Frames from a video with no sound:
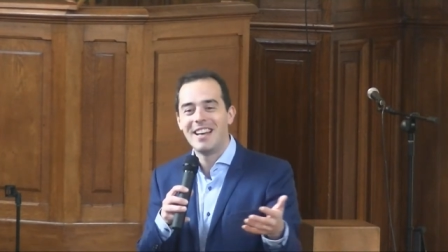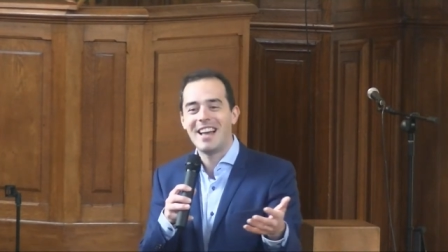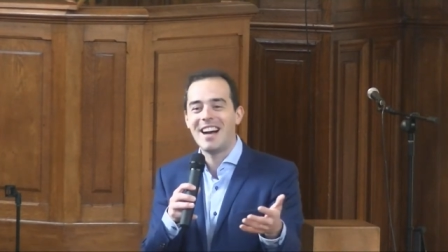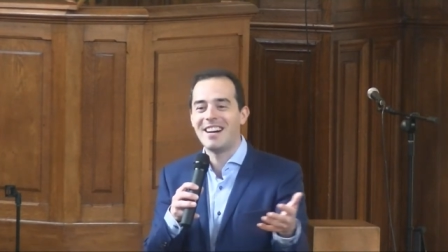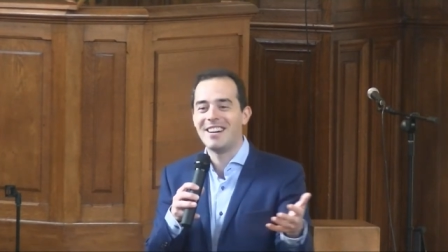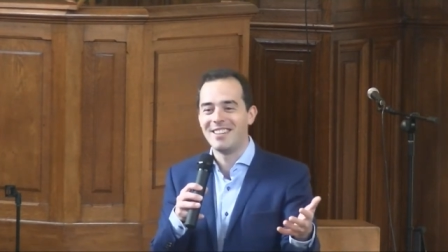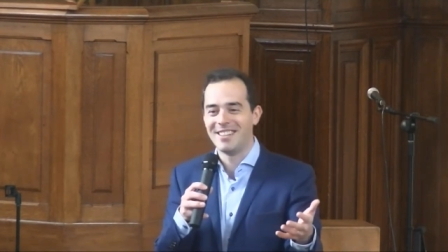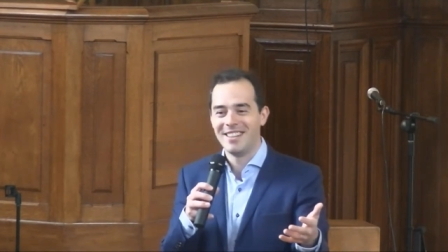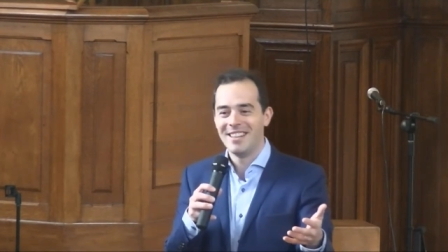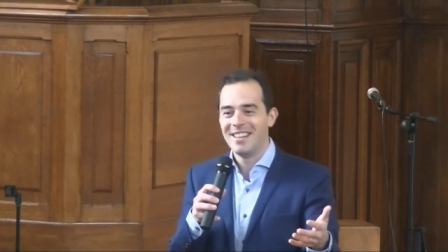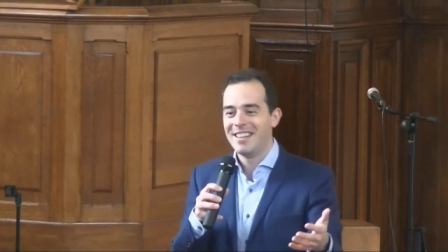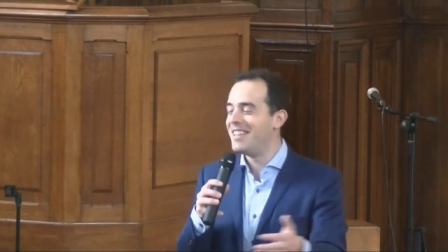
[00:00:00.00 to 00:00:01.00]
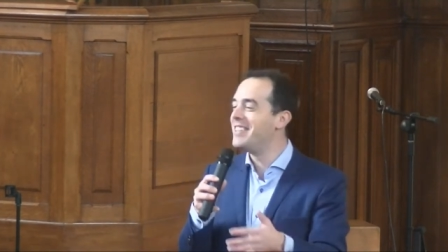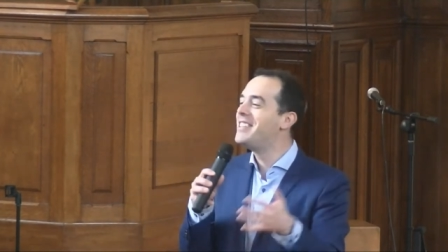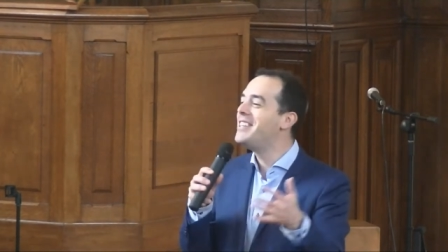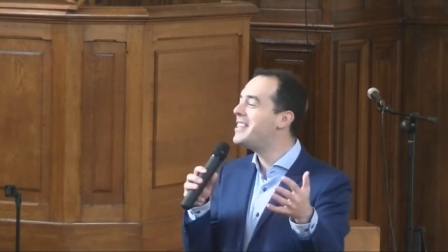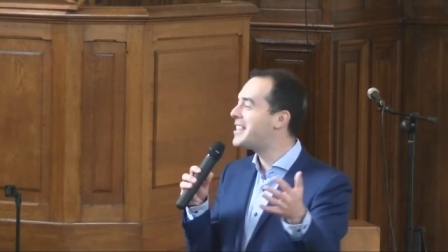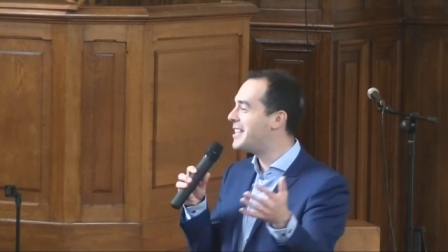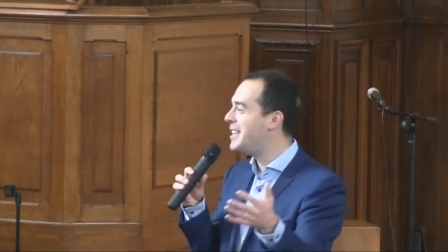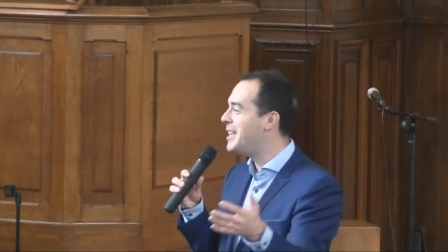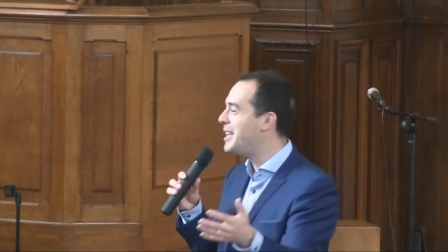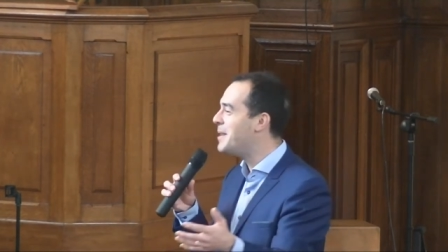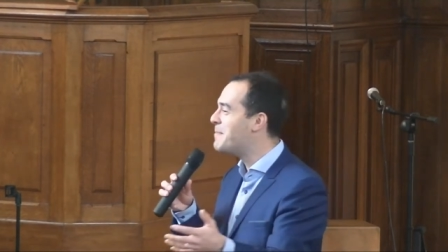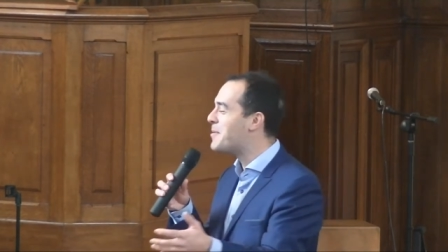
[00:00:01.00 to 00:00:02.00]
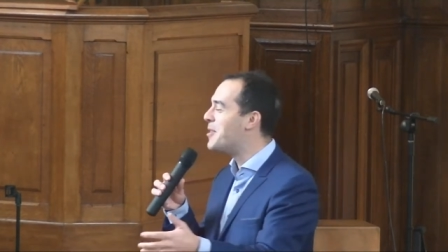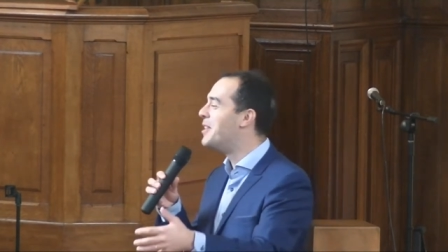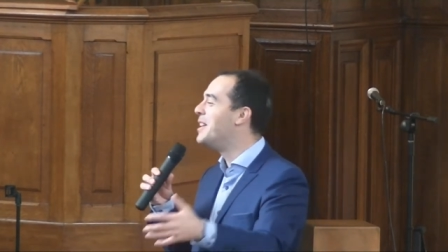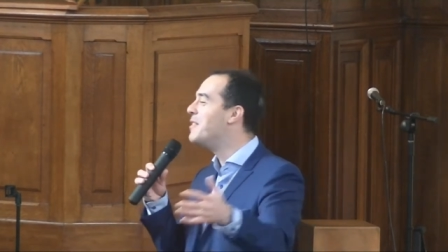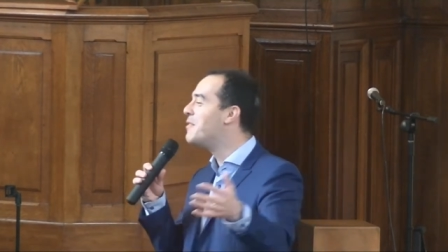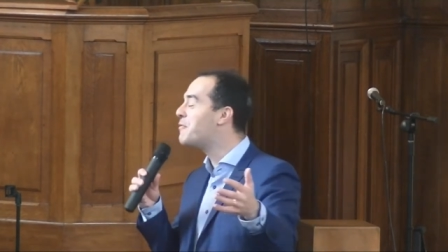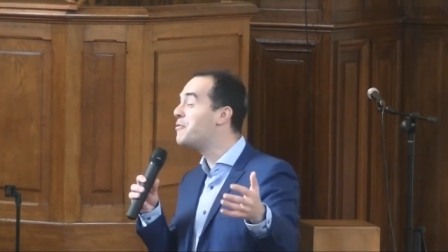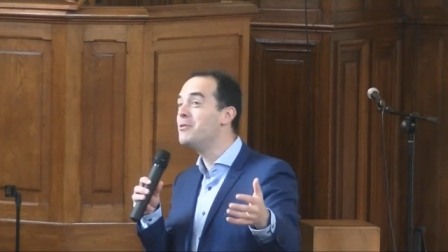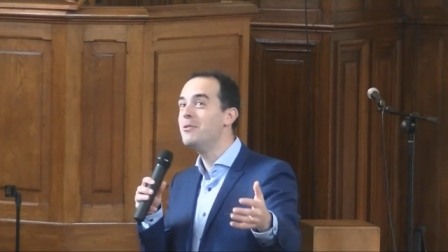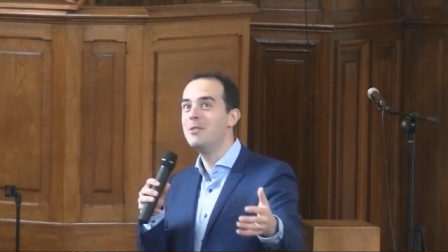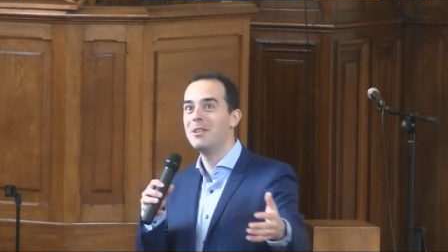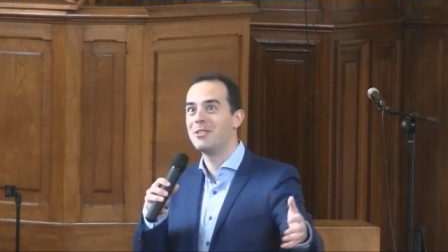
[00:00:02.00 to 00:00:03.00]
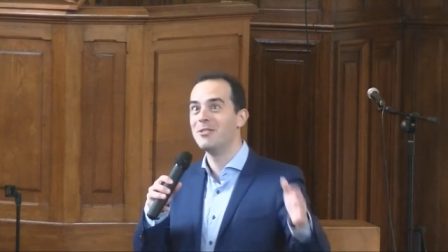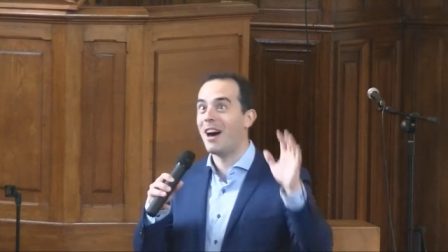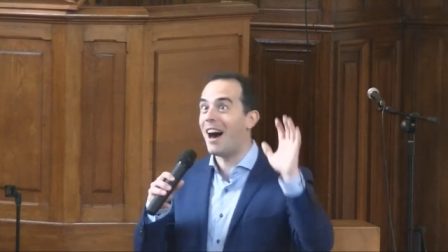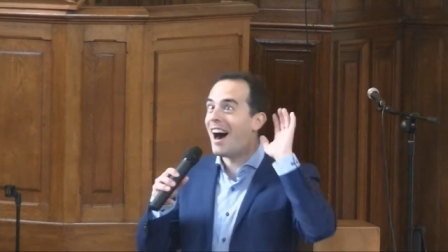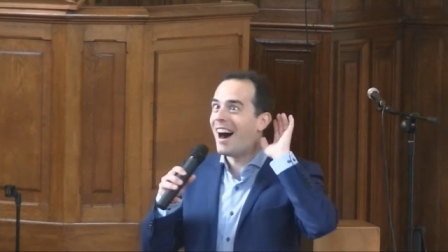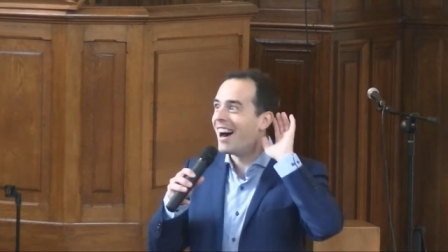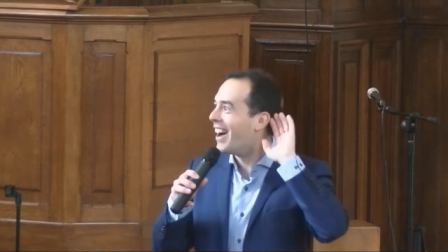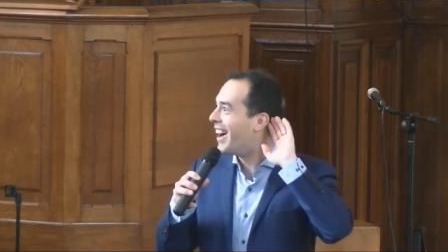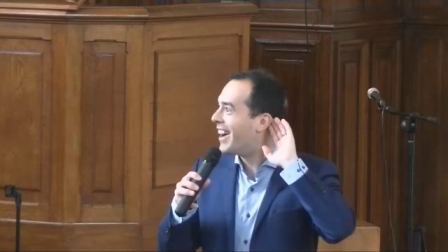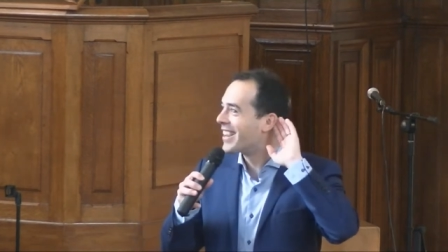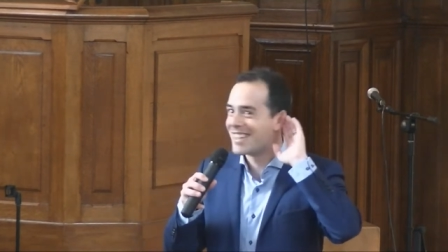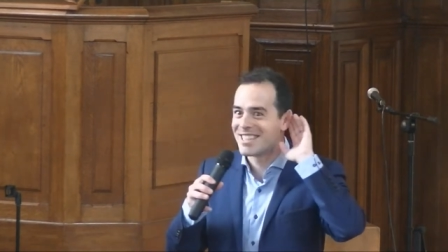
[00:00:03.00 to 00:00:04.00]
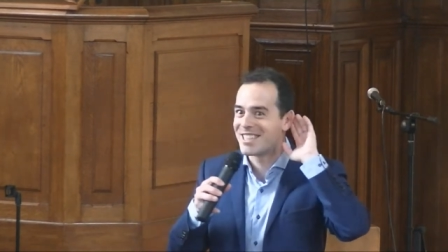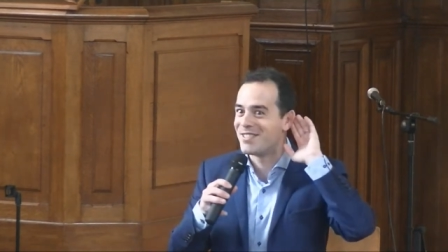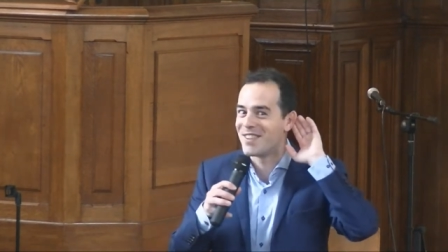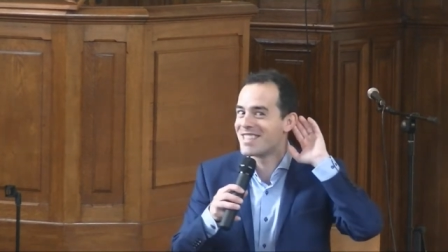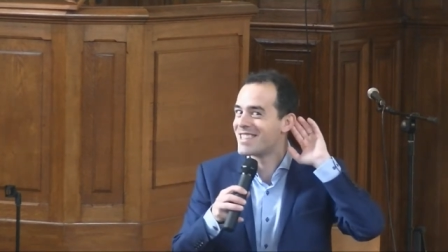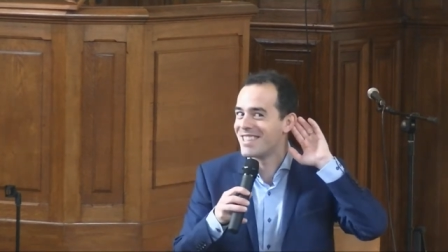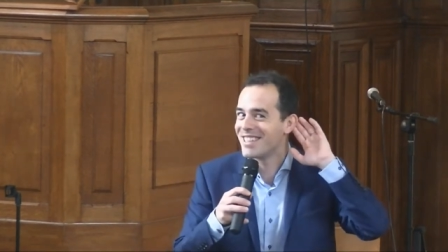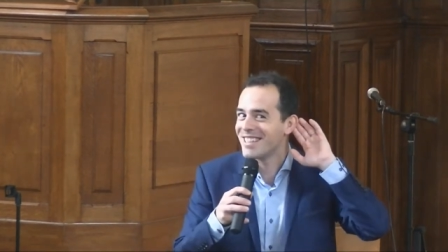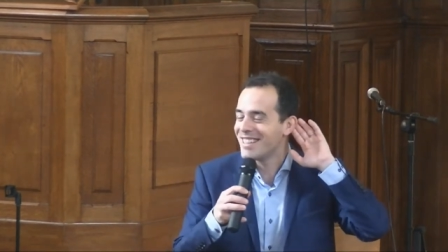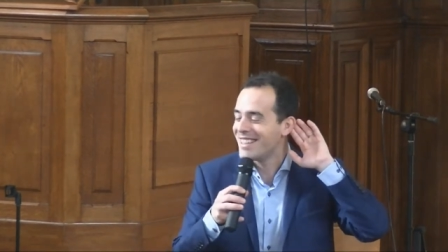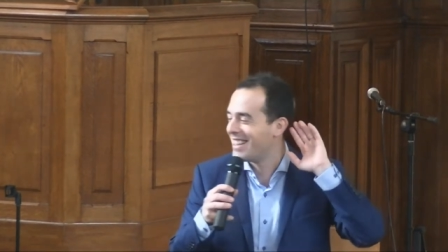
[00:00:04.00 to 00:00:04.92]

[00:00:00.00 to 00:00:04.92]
là, euh, les disciples, les foules, tout, ah, qu'est-ce qu'il va se dire